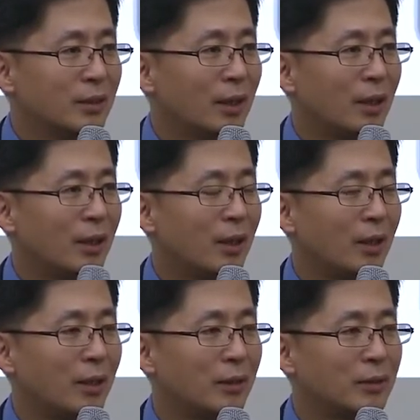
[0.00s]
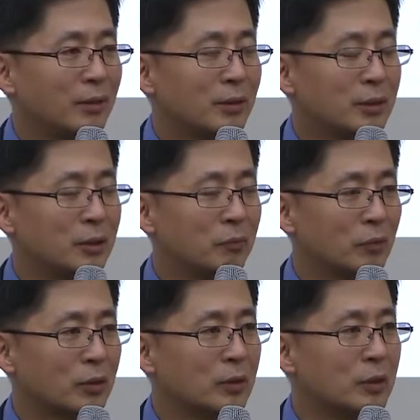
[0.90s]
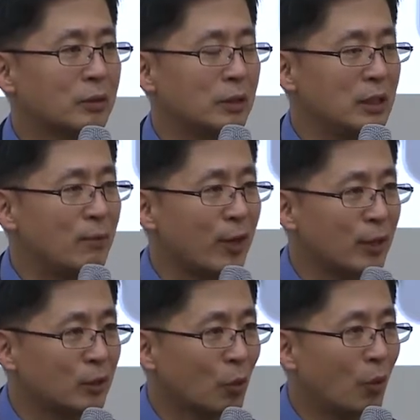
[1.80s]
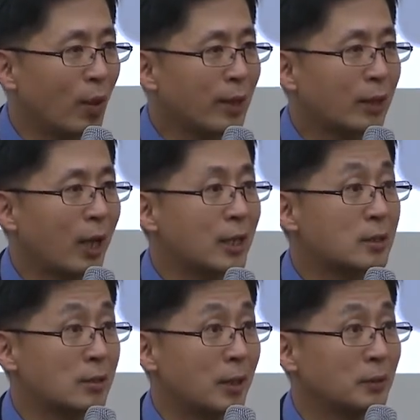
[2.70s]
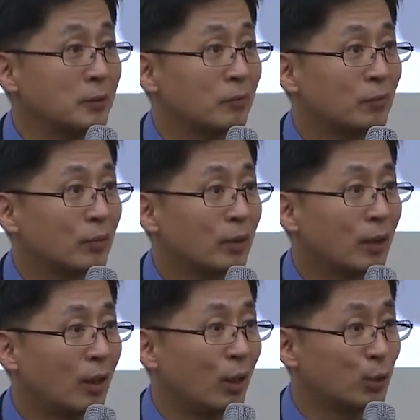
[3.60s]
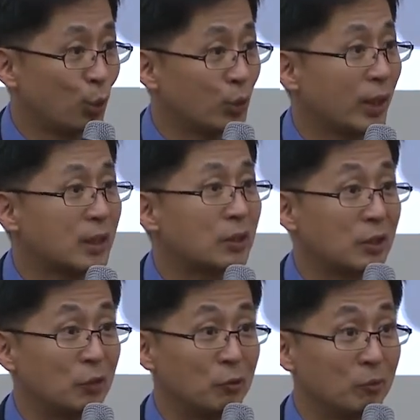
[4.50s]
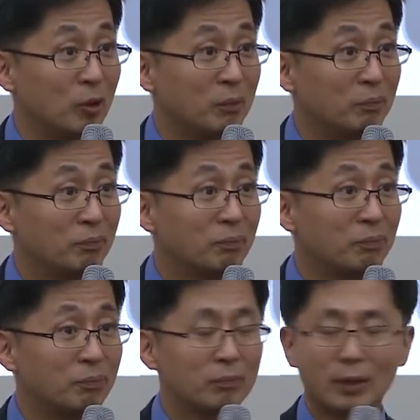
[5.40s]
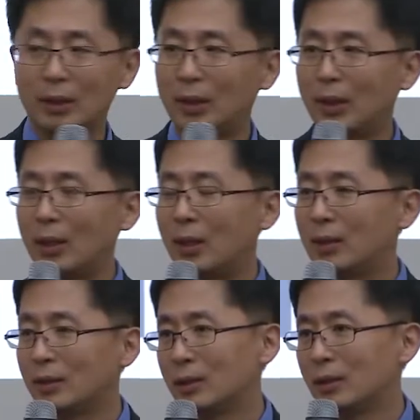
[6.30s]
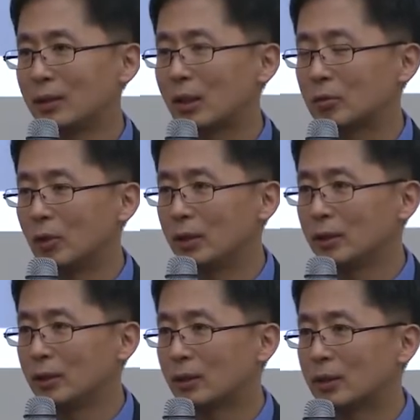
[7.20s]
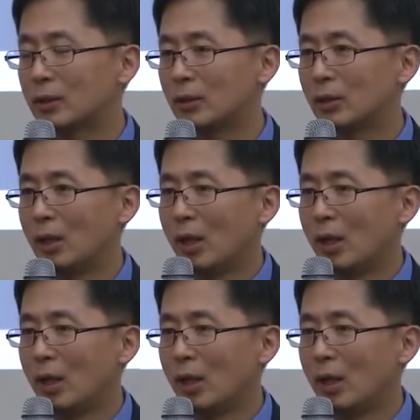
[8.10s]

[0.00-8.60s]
어, 지금 그 이변에는 또 카이스트라는 어, 좋은 대학이 있었기 때문입니다. 어, 결국은 그래서